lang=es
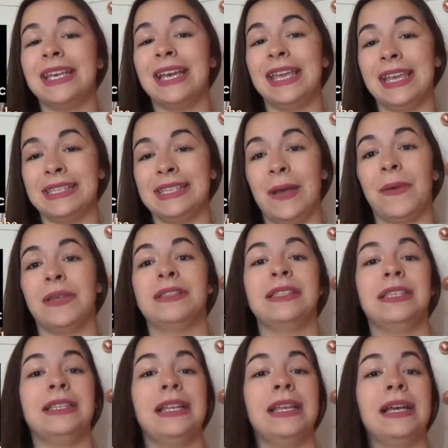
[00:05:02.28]
que ya saben,
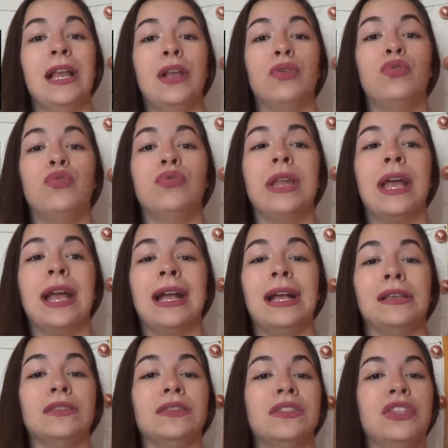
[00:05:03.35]
si tienen alguna
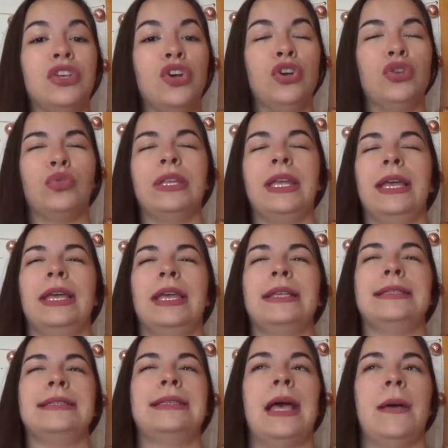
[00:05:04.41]
canción que ustedes
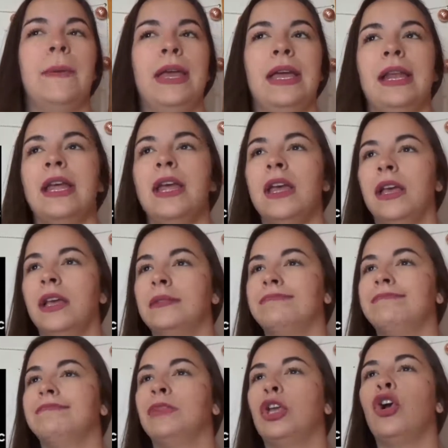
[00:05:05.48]
quieren saber
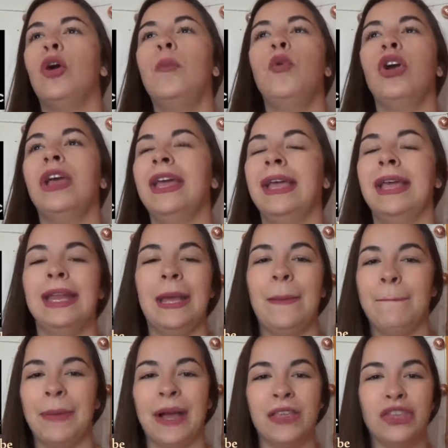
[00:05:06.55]
mm, cómo es en
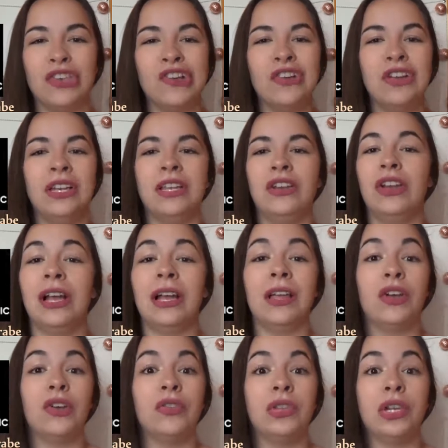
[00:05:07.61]
español y no la han
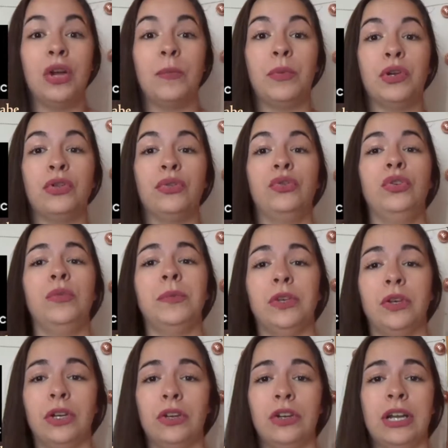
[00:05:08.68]
encontrado por YouTube,
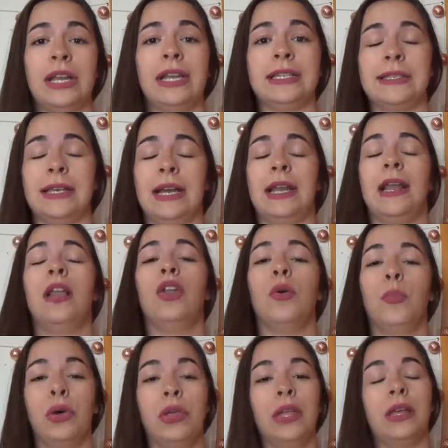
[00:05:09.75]
yo creo que en ese canal
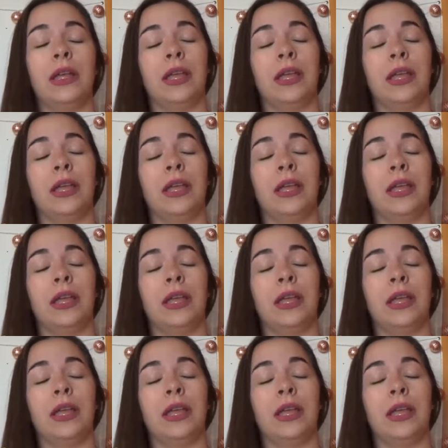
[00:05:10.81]
lo pueden